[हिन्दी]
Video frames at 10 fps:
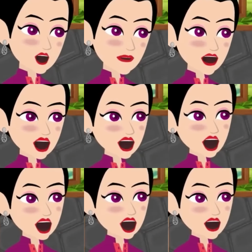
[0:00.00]
इस
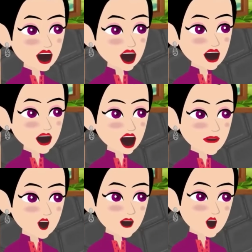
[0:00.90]
जादुई लहंगे और
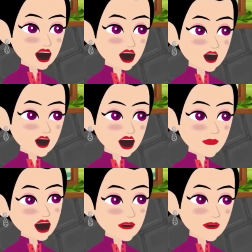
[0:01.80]
मेकअप की वजह
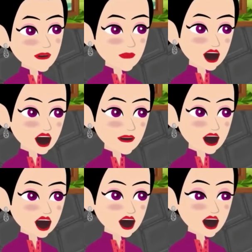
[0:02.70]
से आज
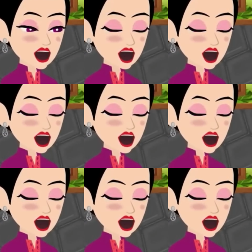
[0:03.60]
हमें